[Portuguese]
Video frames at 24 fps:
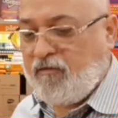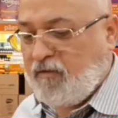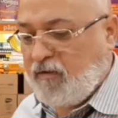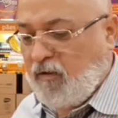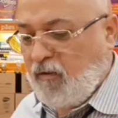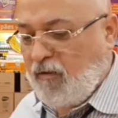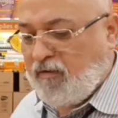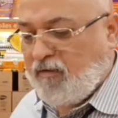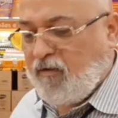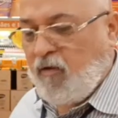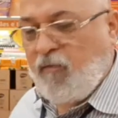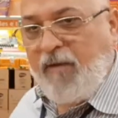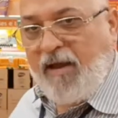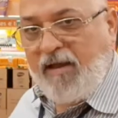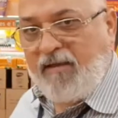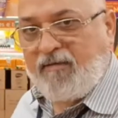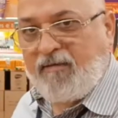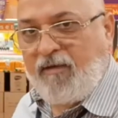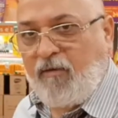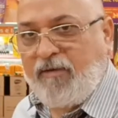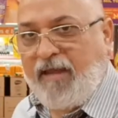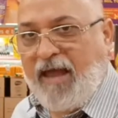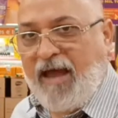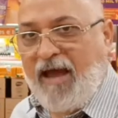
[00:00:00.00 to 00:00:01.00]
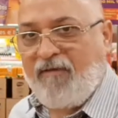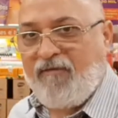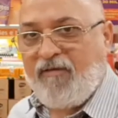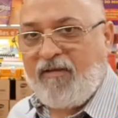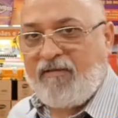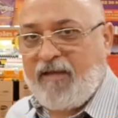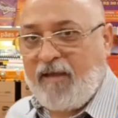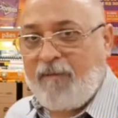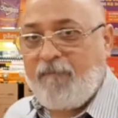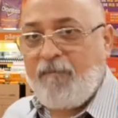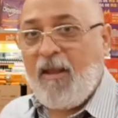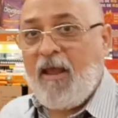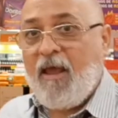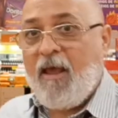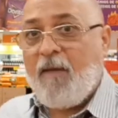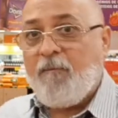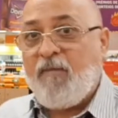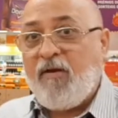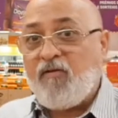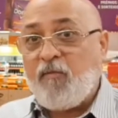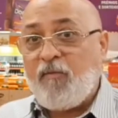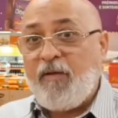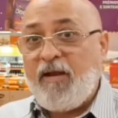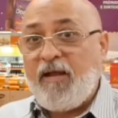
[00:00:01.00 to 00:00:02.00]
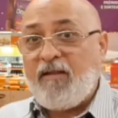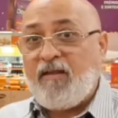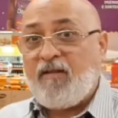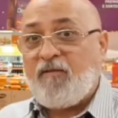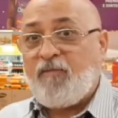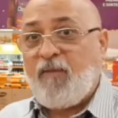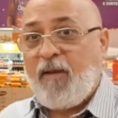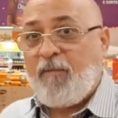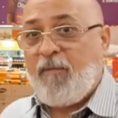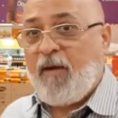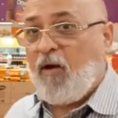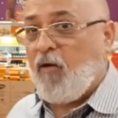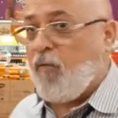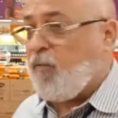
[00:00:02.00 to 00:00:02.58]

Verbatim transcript: então eles são mais saudáveis, né? Mas o Bretas preparou